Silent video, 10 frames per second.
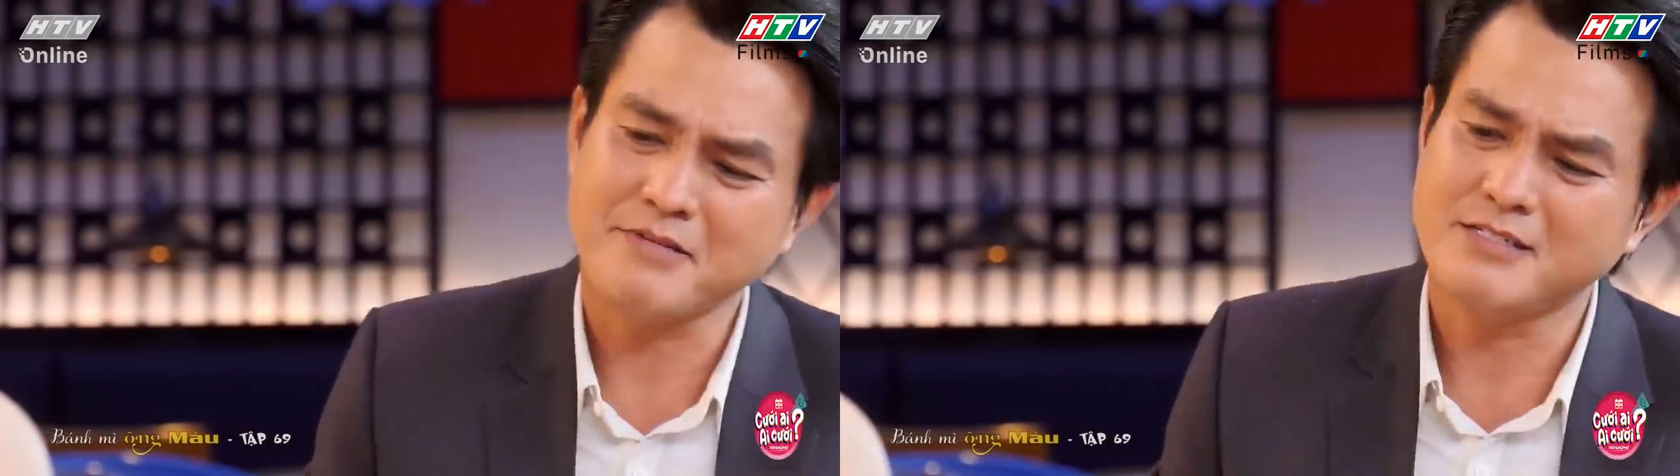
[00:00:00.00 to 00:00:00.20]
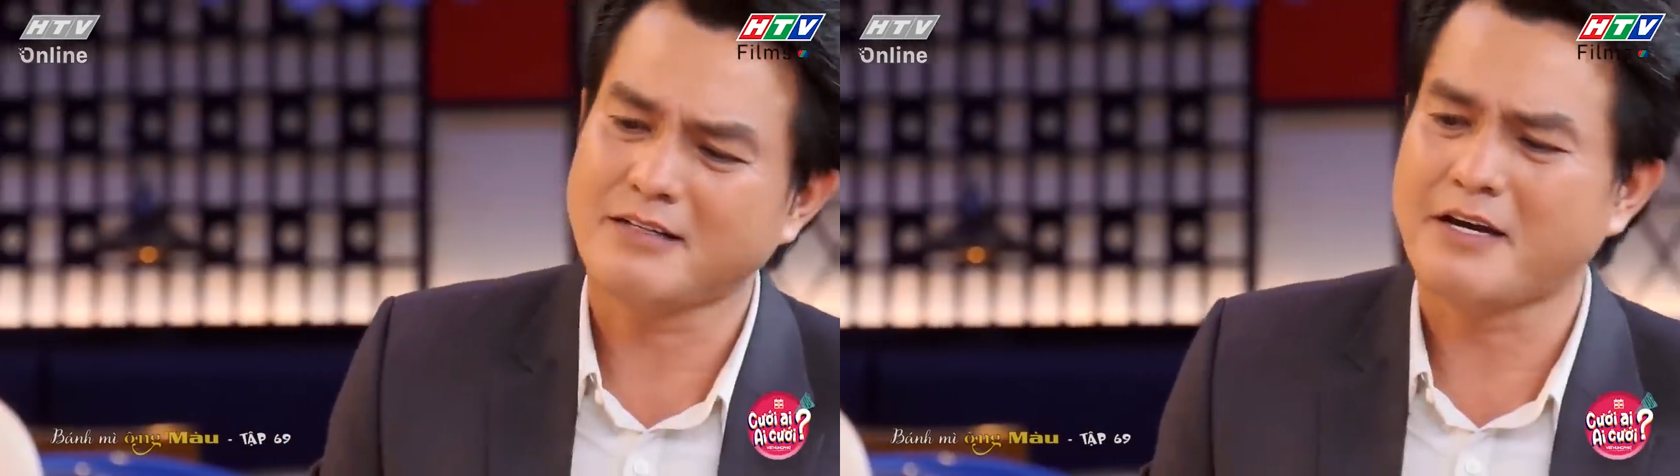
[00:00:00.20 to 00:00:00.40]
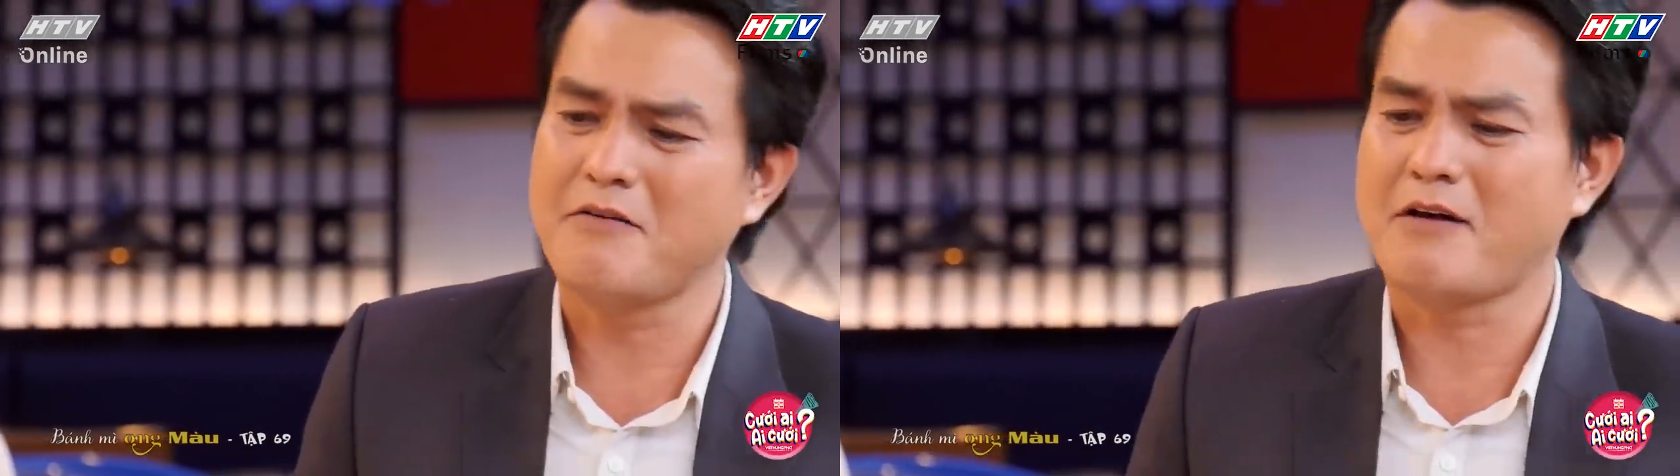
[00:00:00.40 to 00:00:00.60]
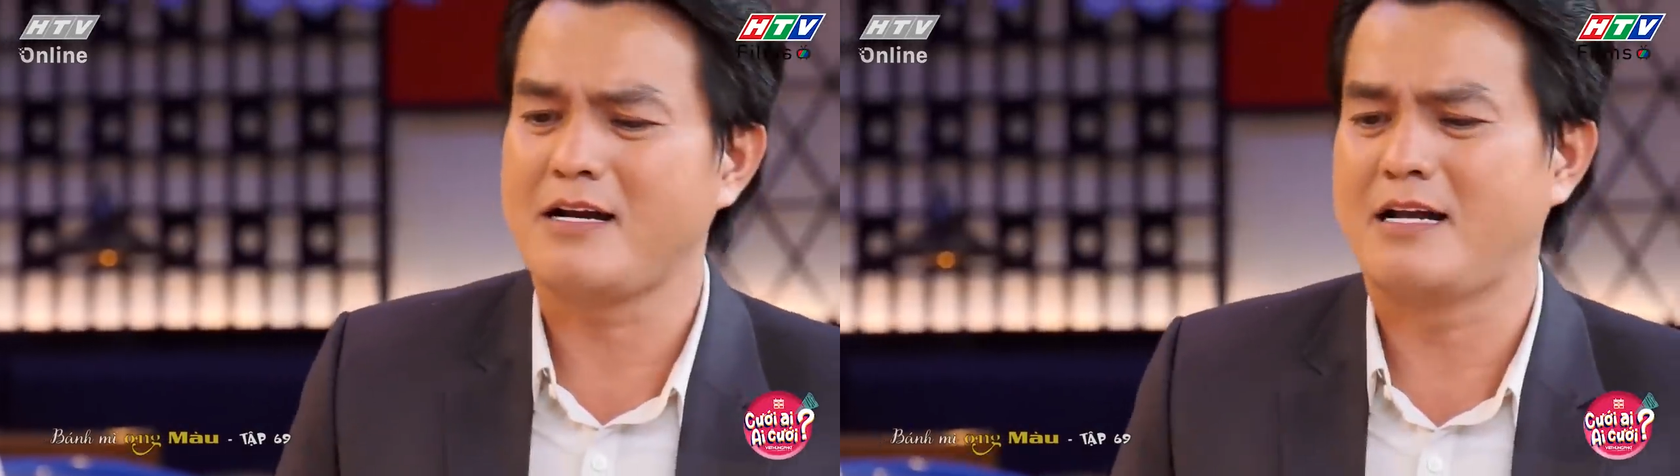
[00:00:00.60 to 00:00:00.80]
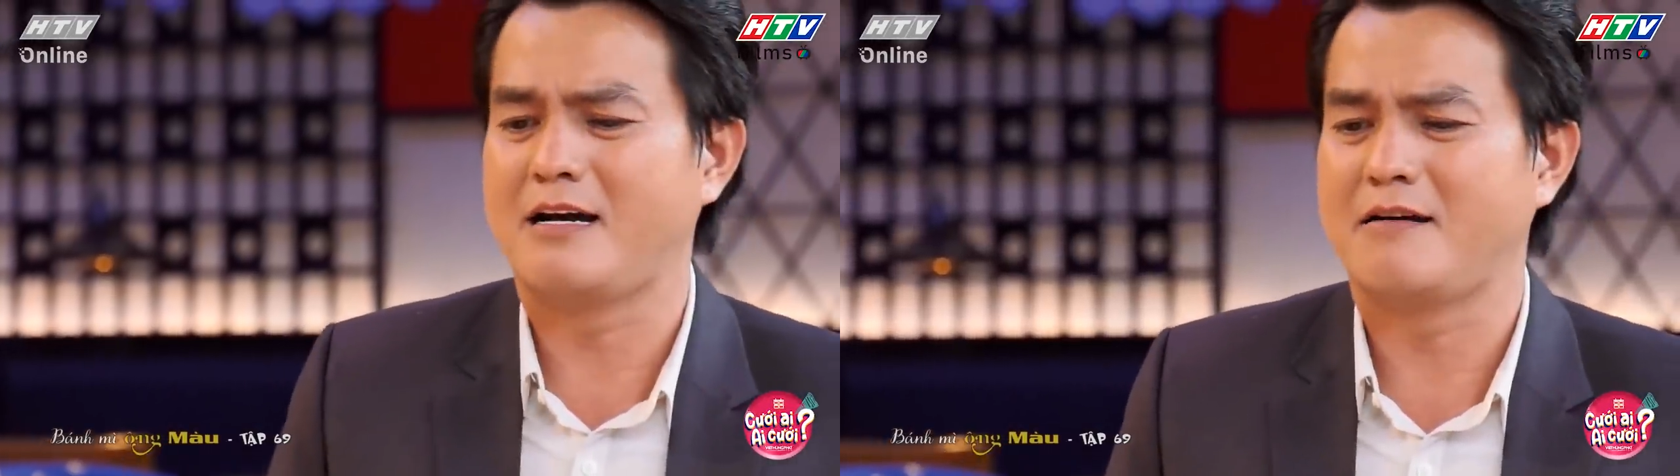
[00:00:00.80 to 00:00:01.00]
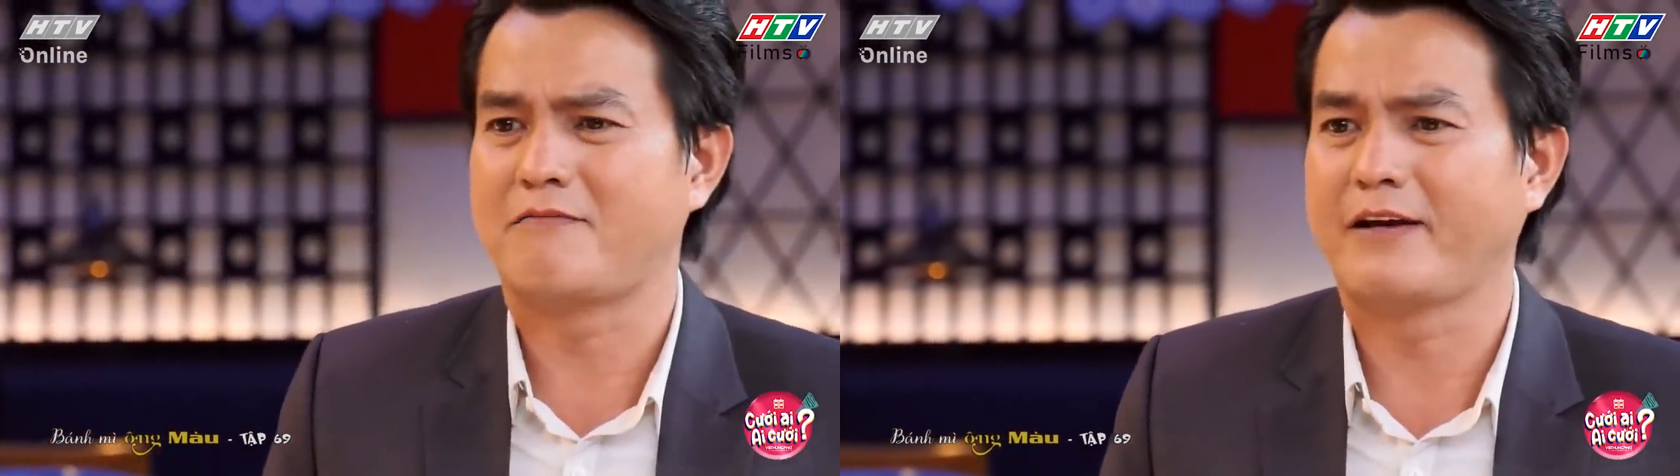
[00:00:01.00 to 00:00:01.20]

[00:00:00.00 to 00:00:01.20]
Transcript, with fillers: em cứ kêu anh là